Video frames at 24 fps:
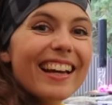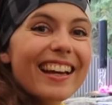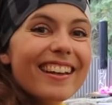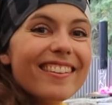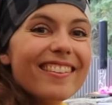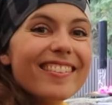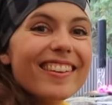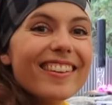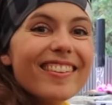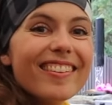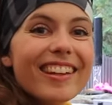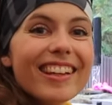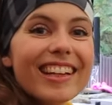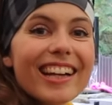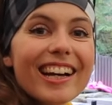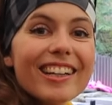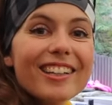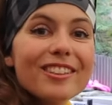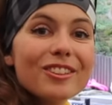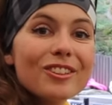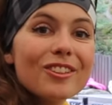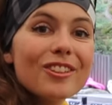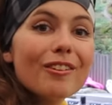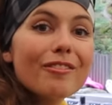Ich sitze hier
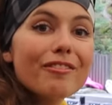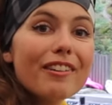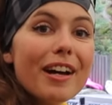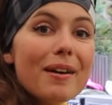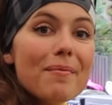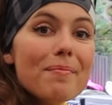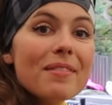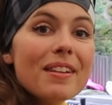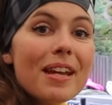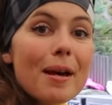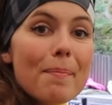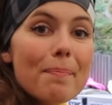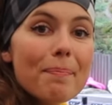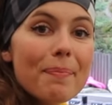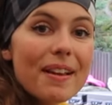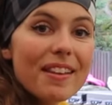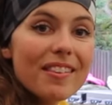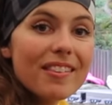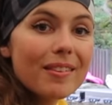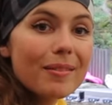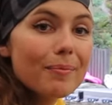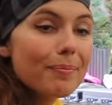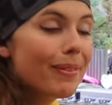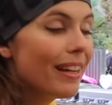gerade schon auf einem der
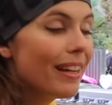besten